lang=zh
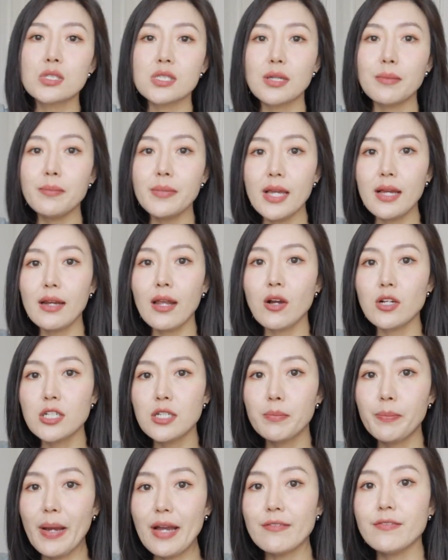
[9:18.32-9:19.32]
子的面料
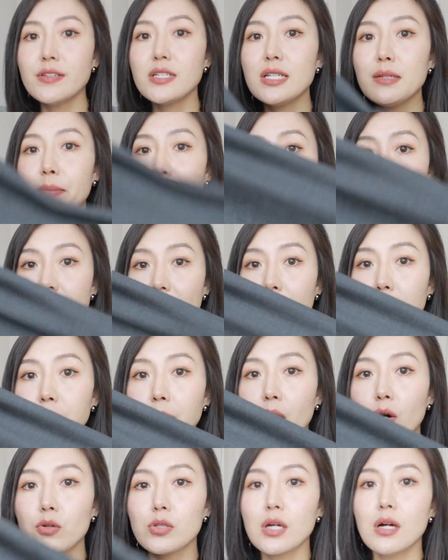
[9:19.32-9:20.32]
是百分之一百羊
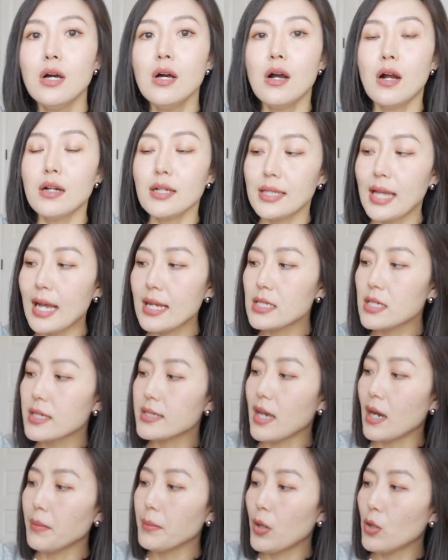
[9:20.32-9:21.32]
毛的，而且它这个
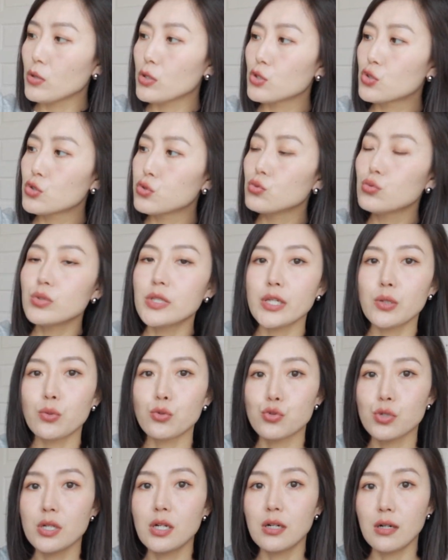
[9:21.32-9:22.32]
羊毛的处理我
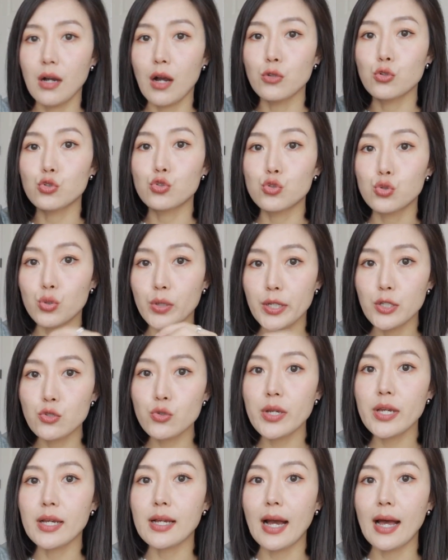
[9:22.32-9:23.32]
觉得很好，就垂
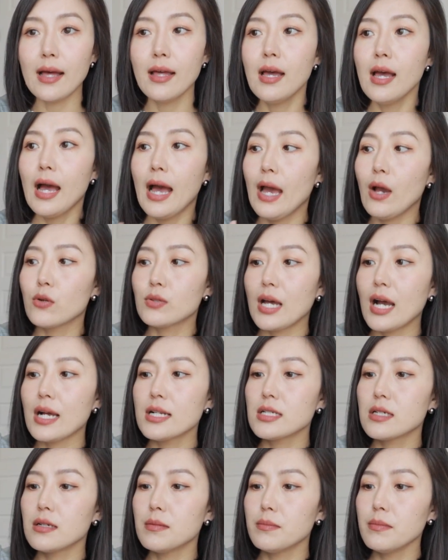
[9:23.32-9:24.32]
坠感，还有它
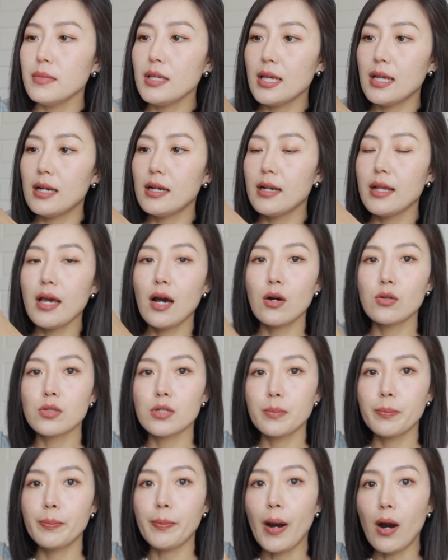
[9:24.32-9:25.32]
这个面料
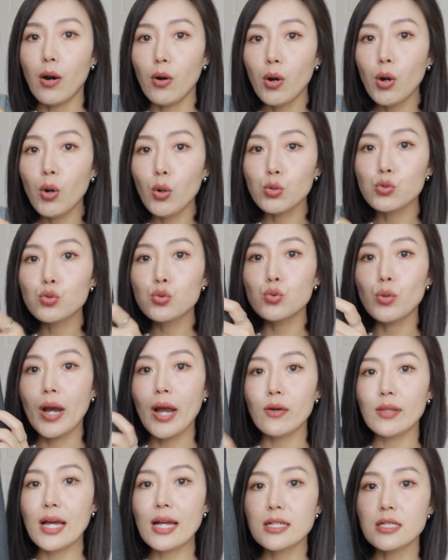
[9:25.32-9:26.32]
的薄厚度，
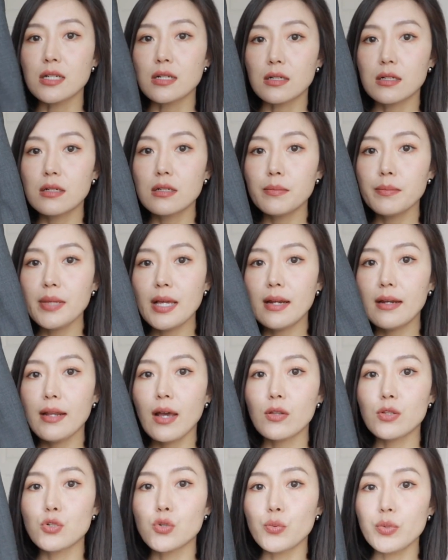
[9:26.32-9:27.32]
还有它整个面
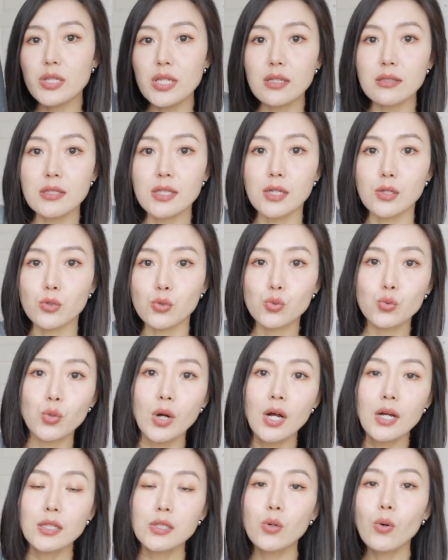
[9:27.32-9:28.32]
料的这种硬挺度，
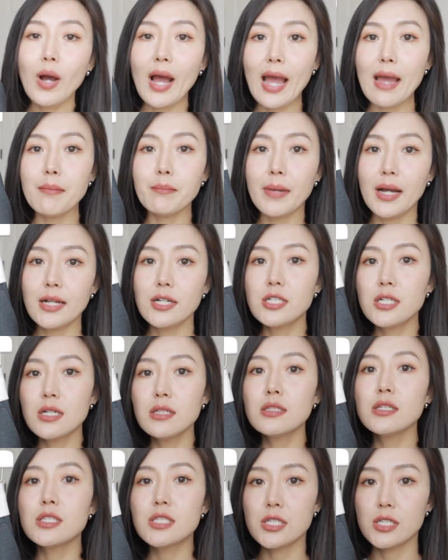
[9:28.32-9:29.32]
都还蛮
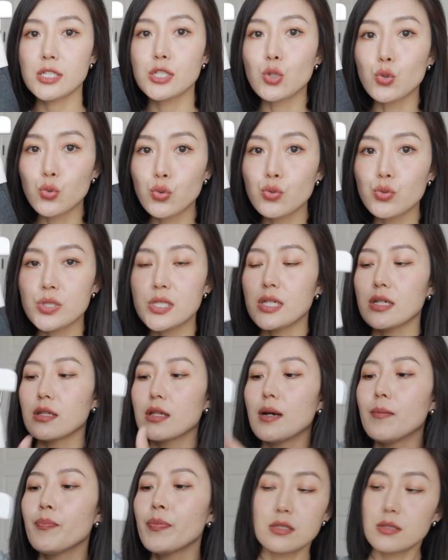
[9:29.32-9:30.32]
撑得起这个裤型
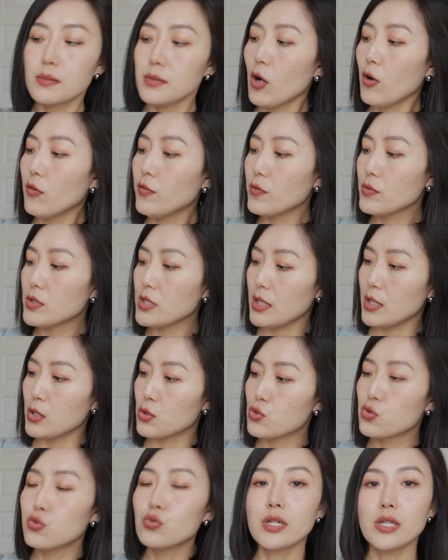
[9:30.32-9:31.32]
的。腰封这里
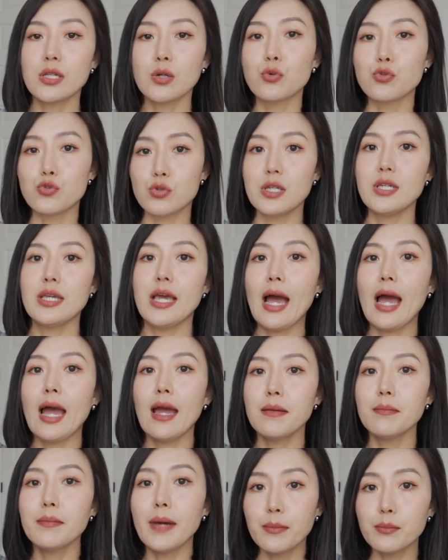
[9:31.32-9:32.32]
处理的我觉得也
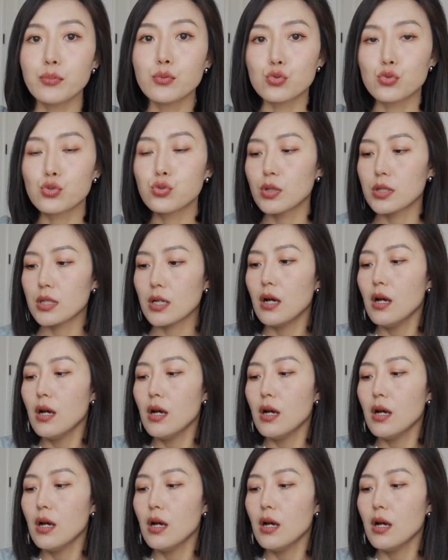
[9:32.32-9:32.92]
还蛮不错的，